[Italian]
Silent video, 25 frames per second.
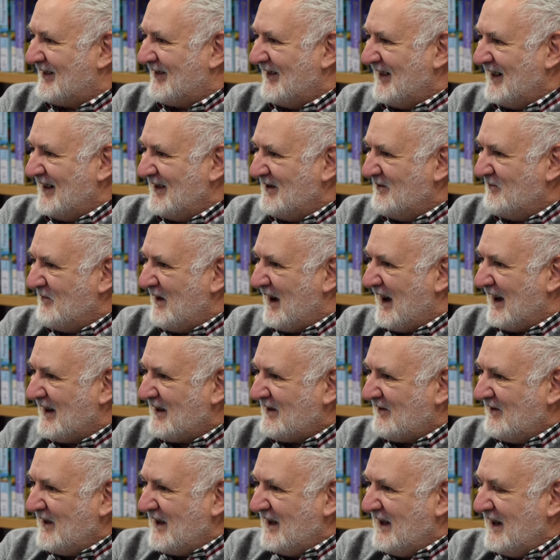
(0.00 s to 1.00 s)
quelli umani.
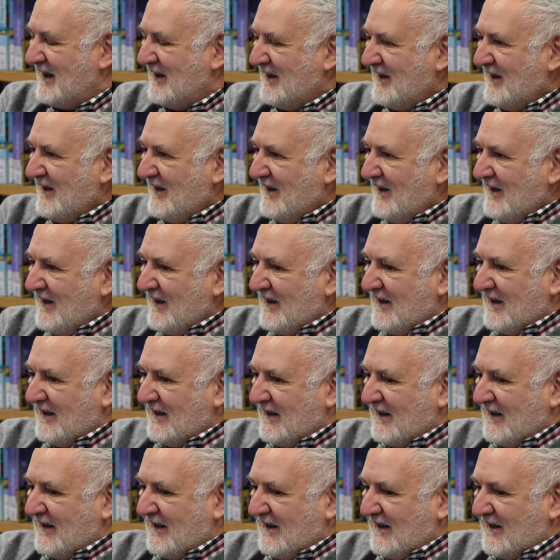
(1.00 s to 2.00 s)
Quindi
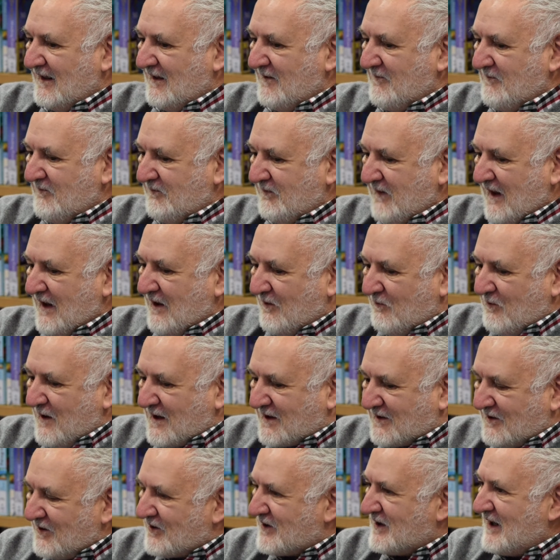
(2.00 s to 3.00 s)
eh, in
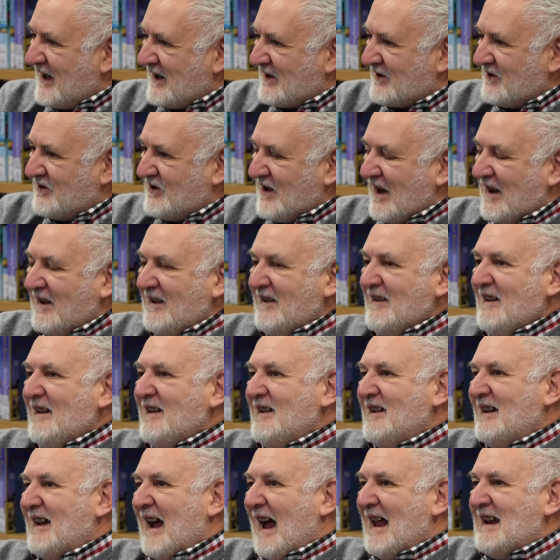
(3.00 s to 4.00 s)
questo senso cioè,
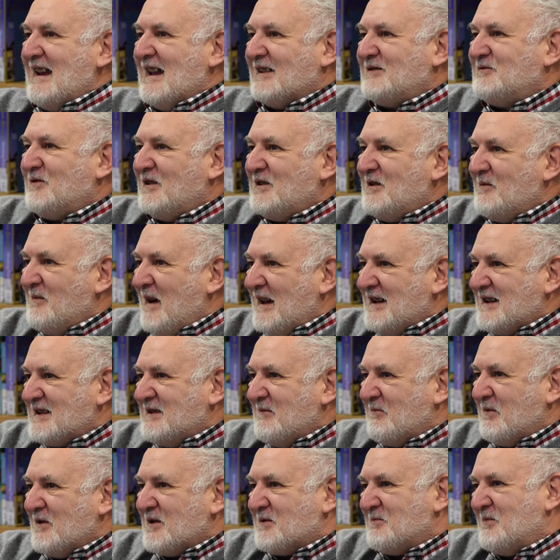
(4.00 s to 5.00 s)
Alla tua domanda si
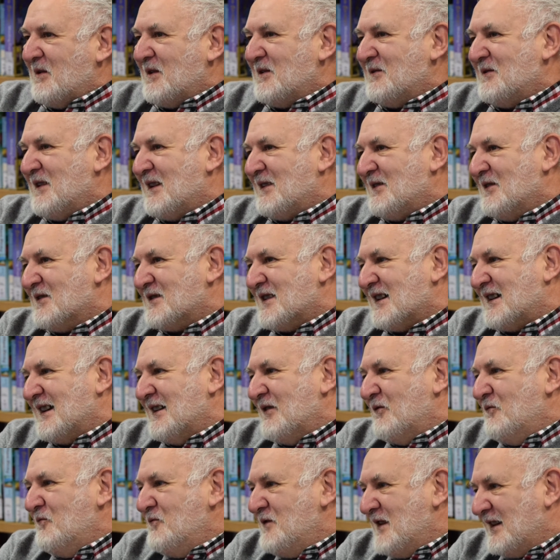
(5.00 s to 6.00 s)
può esporre una cosa, che
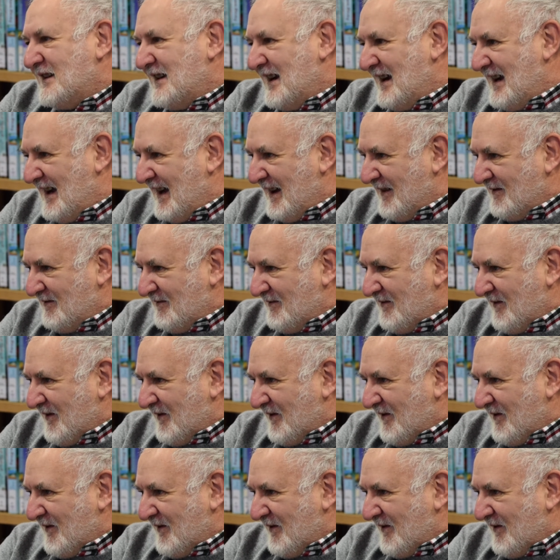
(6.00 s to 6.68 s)
una delle